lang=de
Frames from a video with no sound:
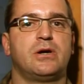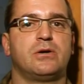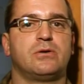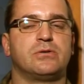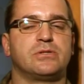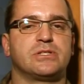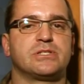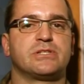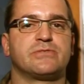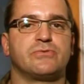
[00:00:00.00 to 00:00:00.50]

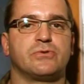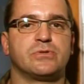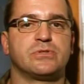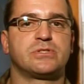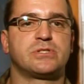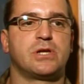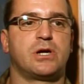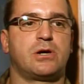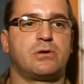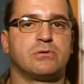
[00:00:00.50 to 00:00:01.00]
Und es ist für
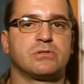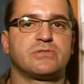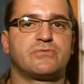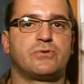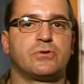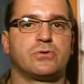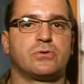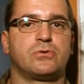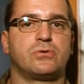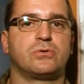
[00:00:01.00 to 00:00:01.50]
uns die
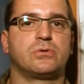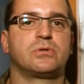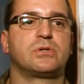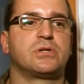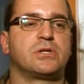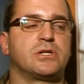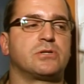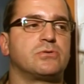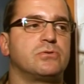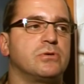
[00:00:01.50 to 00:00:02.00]

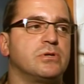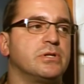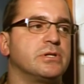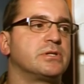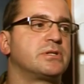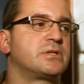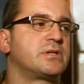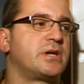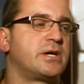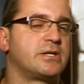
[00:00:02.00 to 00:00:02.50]
Herausforderung,
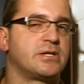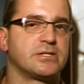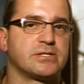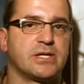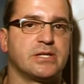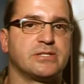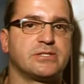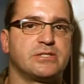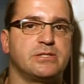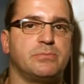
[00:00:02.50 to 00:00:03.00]
natürlich
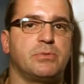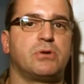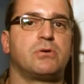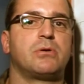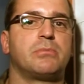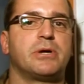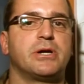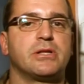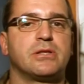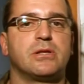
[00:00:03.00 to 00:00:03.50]
einerseits die
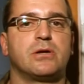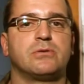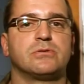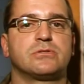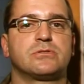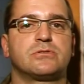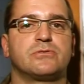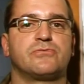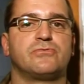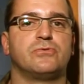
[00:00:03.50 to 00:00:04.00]
Bauarbeiten
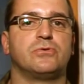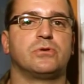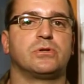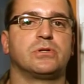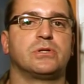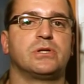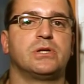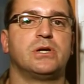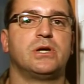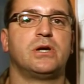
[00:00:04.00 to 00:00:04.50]

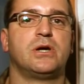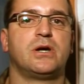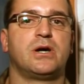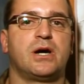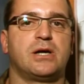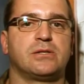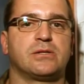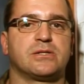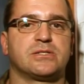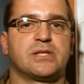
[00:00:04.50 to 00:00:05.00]
auszuführen,
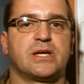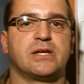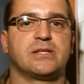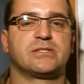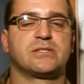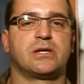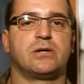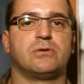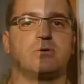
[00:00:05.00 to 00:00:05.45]
andererseits